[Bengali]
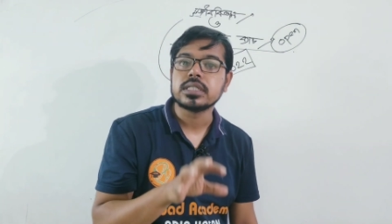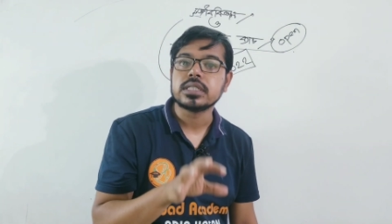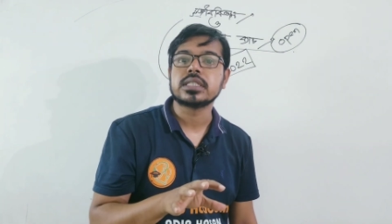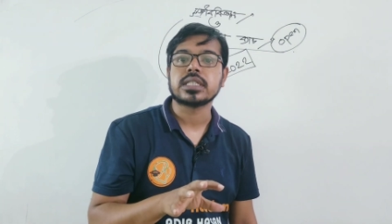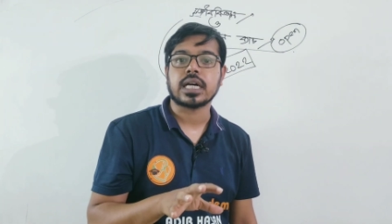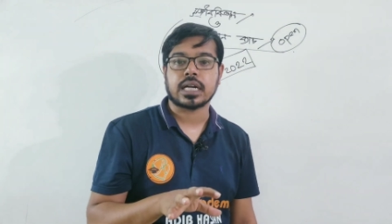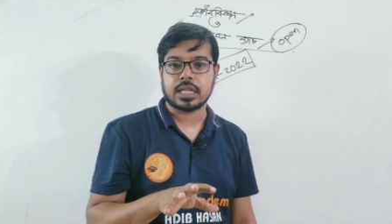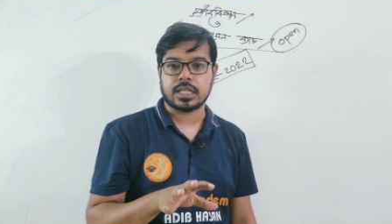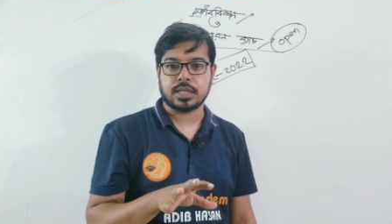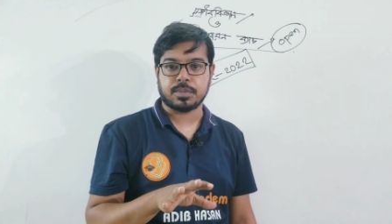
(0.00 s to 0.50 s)

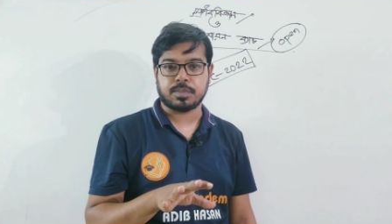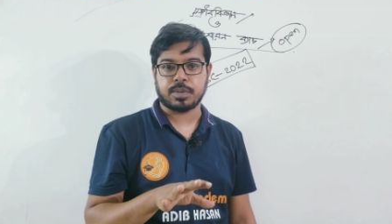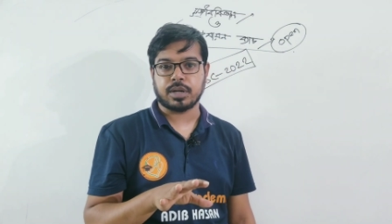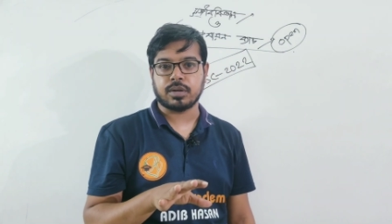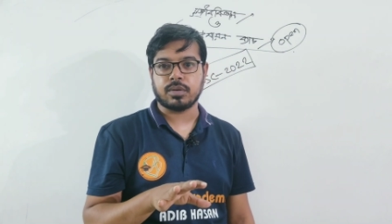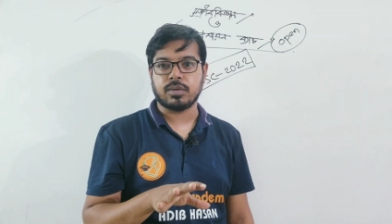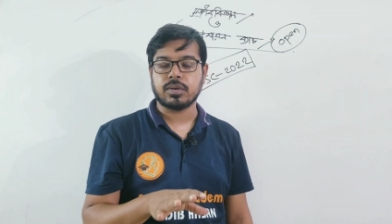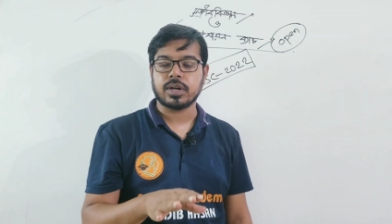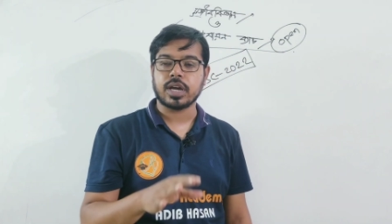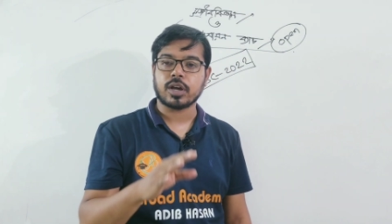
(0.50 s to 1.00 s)
জানাতে পারো
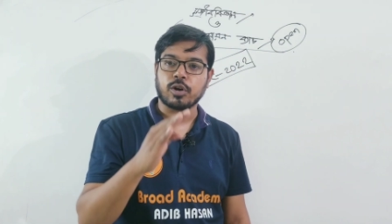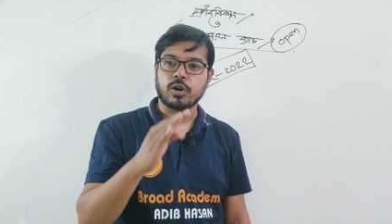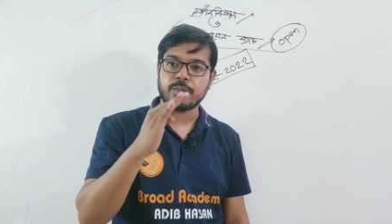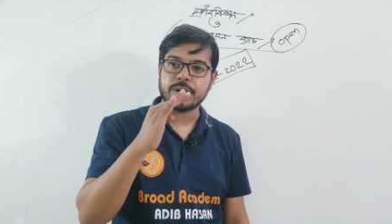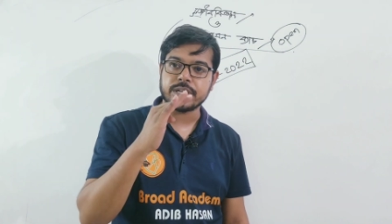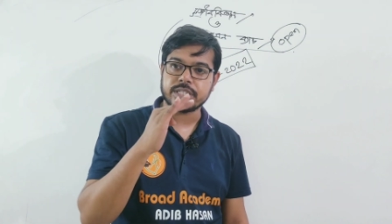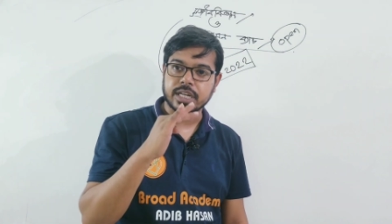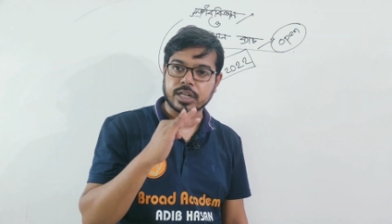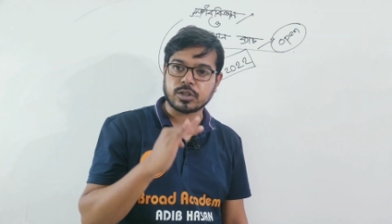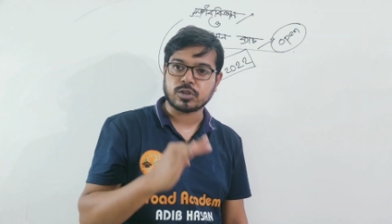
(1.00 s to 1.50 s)
ওকে
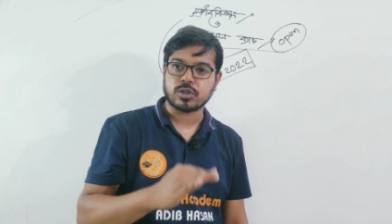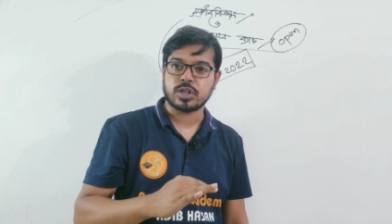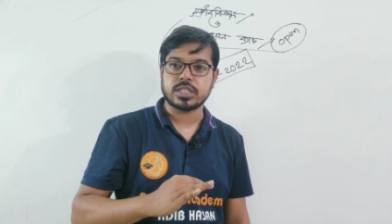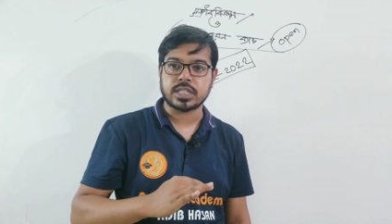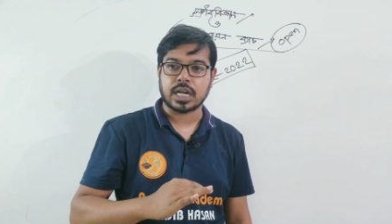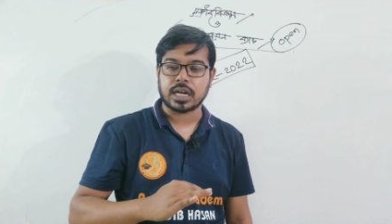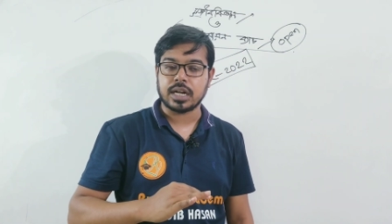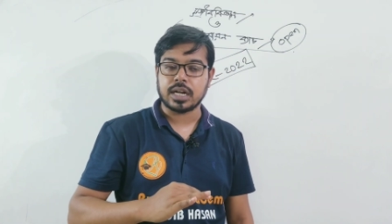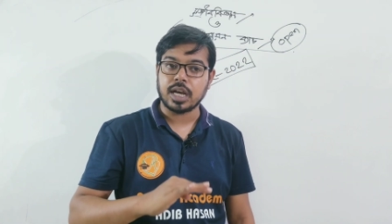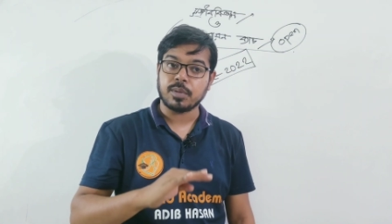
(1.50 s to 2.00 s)
কমেন্ট সেকশনে
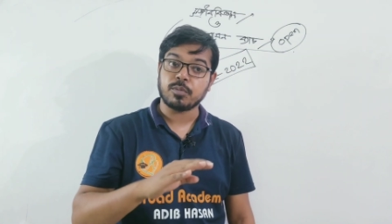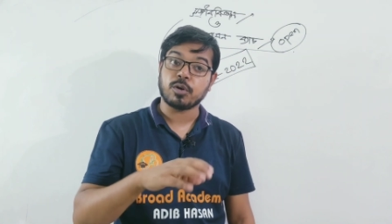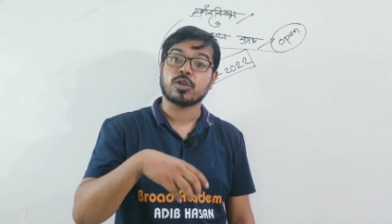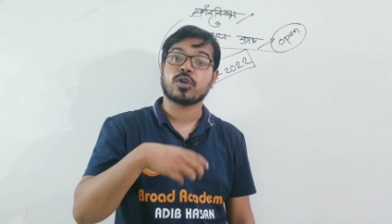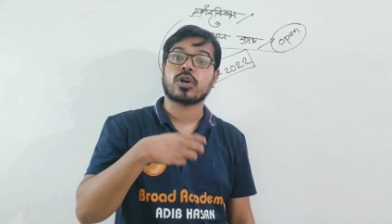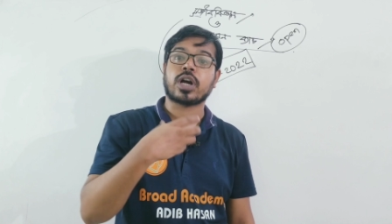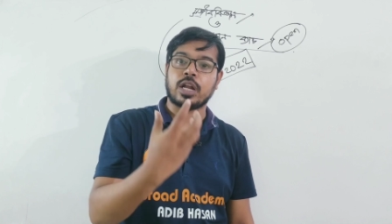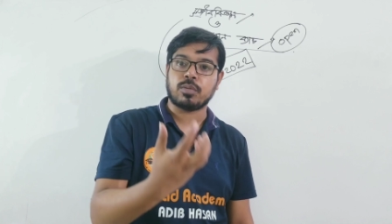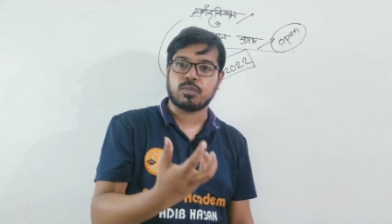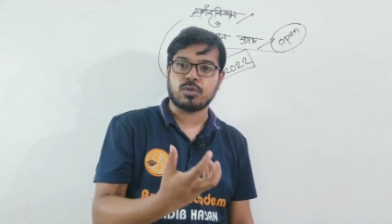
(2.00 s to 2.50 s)
জানালে আমি হয়তো
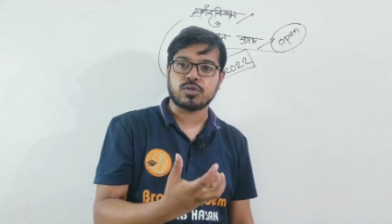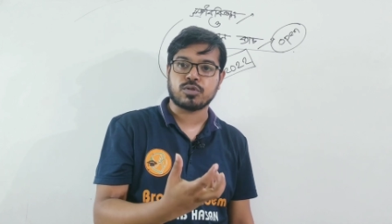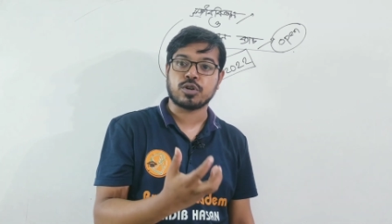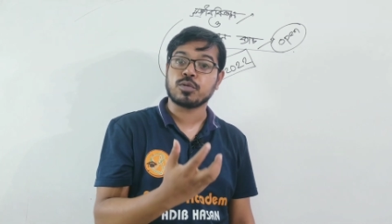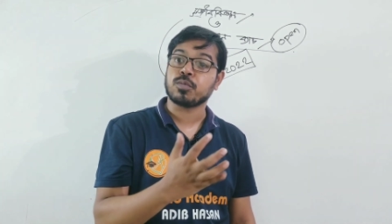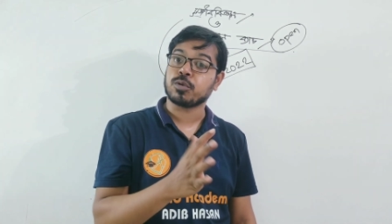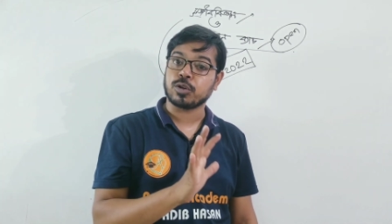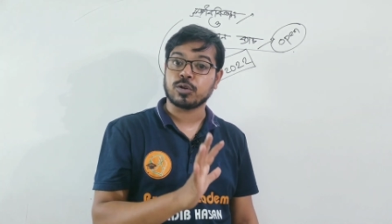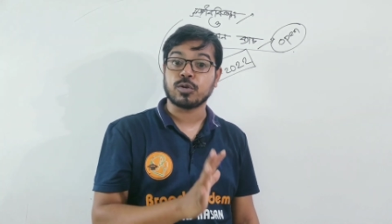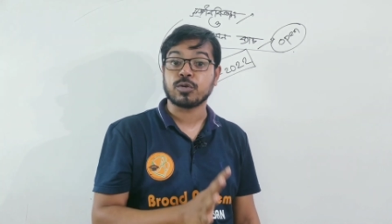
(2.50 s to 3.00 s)
কাল পরশুর
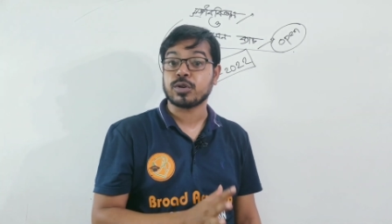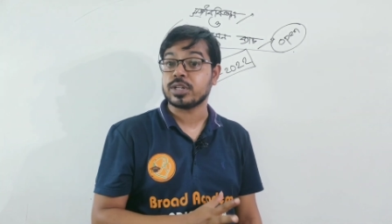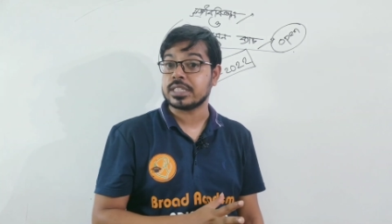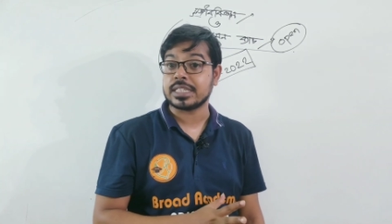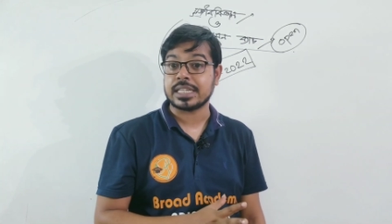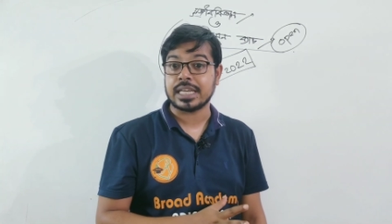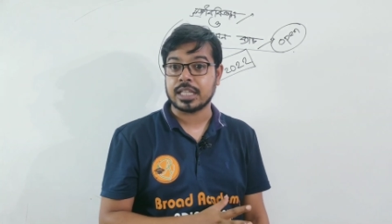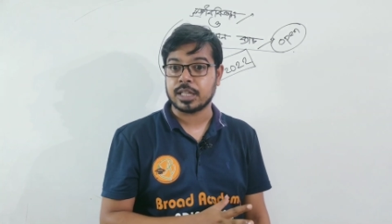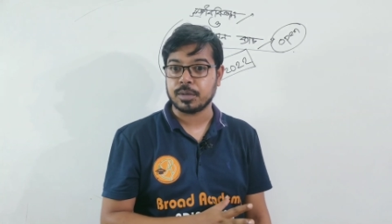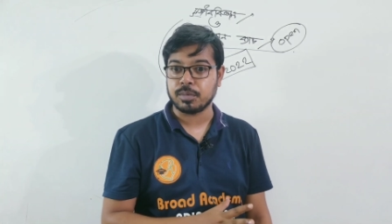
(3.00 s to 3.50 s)
মধ্যে নোটিশ
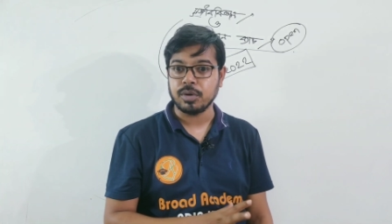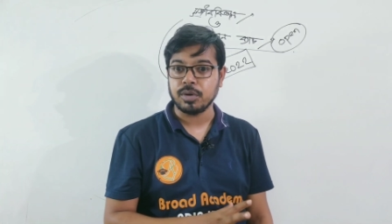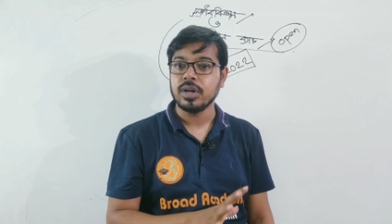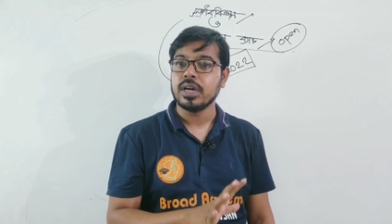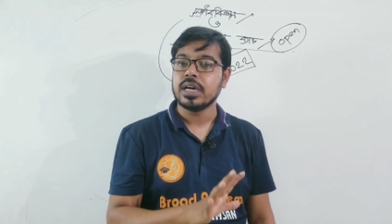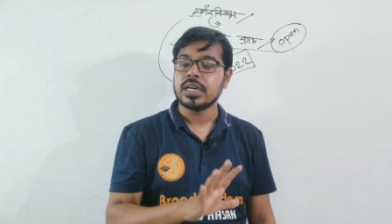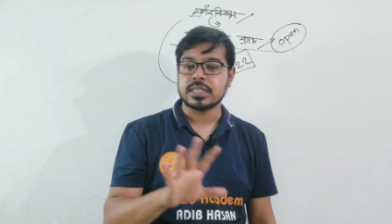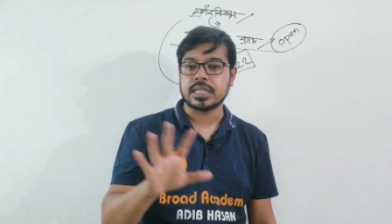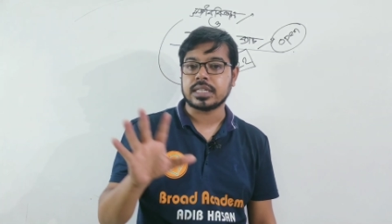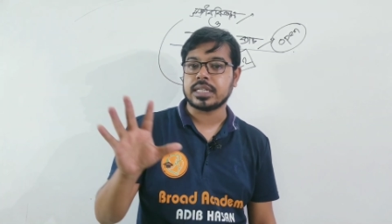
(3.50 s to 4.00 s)
দিয়ে দেবো
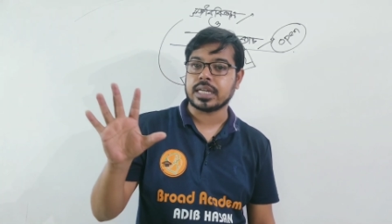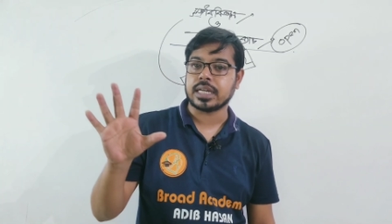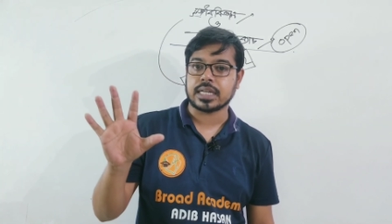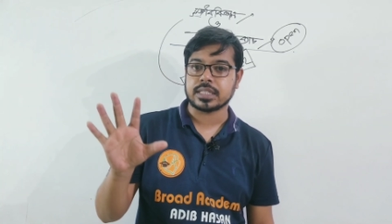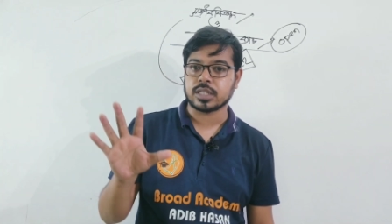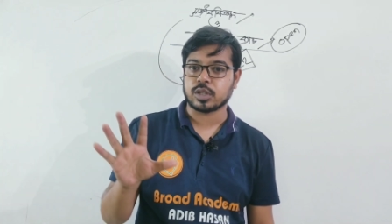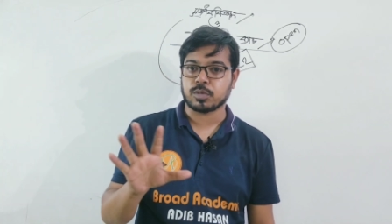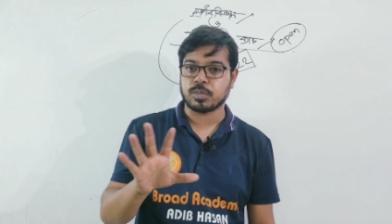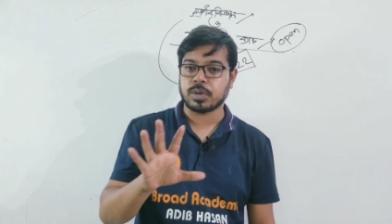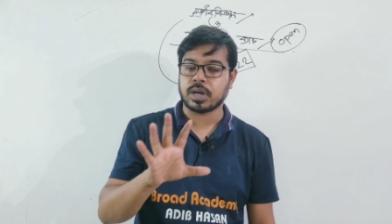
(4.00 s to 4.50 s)
যে ঠিক
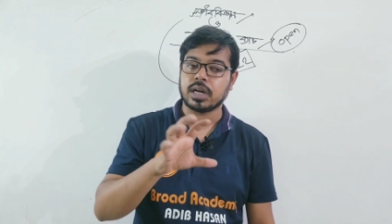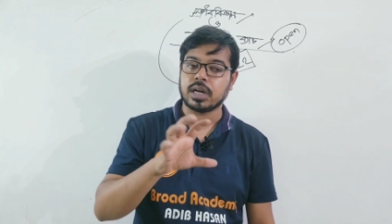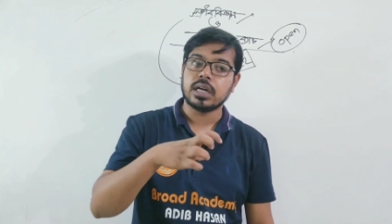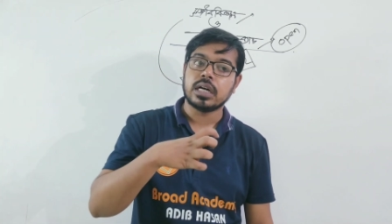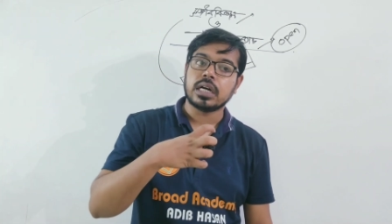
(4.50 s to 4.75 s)
আছে তোমরা